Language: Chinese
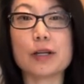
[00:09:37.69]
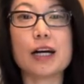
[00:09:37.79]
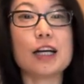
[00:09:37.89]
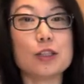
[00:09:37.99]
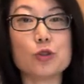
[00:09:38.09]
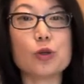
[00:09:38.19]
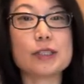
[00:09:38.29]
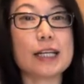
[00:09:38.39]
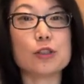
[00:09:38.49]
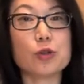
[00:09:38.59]
很多
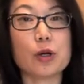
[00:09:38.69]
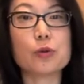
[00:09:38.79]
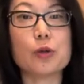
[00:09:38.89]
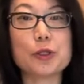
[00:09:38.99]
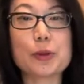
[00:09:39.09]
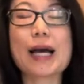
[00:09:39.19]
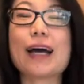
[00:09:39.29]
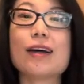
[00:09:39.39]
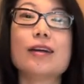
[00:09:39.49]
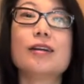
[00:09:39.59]
在全国都
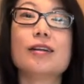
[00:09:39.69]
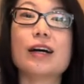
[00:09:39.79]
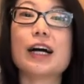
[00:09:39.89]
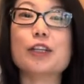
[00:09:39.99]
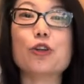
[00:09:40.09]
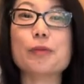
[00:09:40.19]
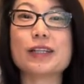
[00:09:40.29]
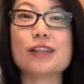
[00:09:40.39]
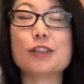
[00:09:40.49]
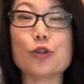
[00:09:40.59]
开了很有名
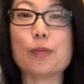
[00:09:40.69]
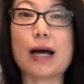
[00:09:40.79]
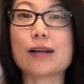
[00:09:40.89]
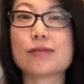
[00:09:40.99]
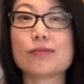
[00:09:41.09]
的酒吧。